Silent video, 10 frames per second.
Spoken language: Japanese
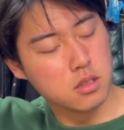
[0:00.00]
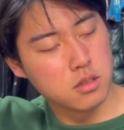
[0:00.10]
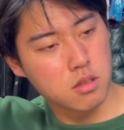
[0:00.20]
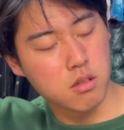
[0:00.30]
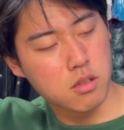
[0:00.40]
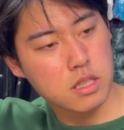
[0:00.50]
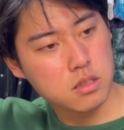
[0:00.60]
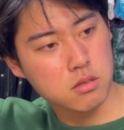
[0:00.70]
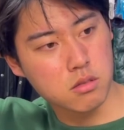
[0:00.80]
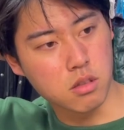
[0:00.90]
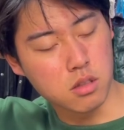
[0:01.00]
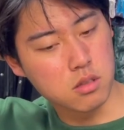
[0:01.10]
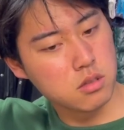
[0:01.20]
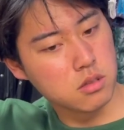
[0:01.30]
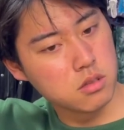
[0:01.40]
これはちょっと、
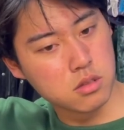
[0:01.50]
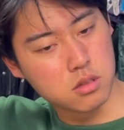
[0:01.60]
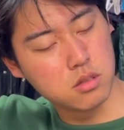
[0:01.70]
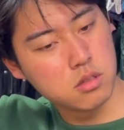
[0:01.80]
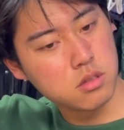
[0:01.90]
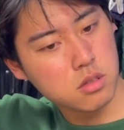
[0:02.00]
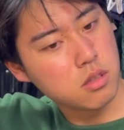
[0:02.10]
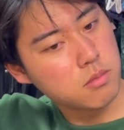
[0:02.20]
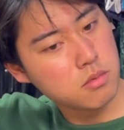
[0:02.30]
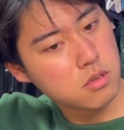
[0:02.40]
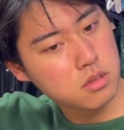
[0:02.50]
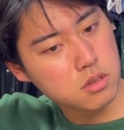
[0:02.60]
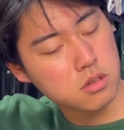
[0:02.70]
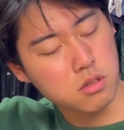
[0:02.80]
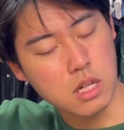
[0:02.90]
重要
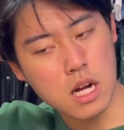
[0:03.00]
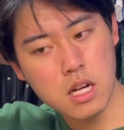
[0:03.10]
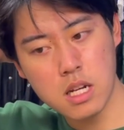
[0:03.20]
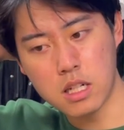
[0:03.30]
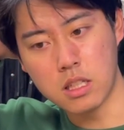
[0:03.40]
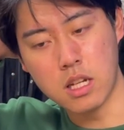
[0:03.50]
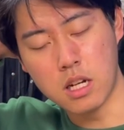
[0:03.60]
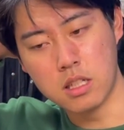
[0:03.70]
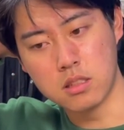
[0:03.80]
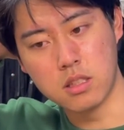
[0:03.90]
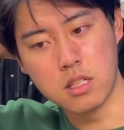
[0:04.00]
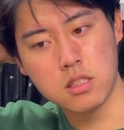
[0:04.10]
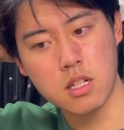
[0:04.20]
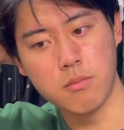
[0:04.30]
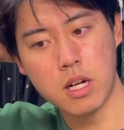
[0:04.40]
ちょっと考えなきゃならないですねし
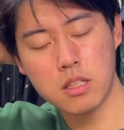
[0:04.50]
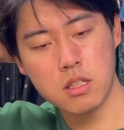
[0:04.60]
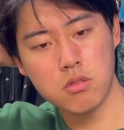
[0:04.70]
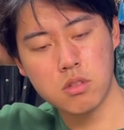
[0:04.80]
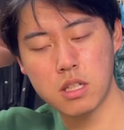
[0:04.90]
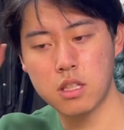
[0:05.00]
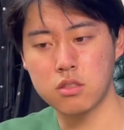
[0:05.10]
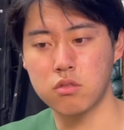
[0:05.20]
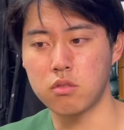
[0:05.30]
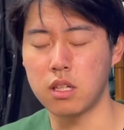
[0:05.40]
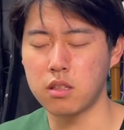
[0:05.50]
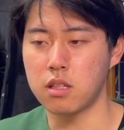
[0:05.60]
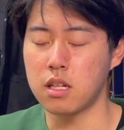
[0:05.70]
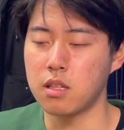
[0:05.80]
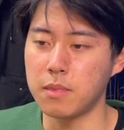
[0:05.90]
かも相手の方ちょっと
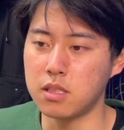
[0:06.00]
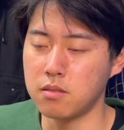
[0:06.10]
頭い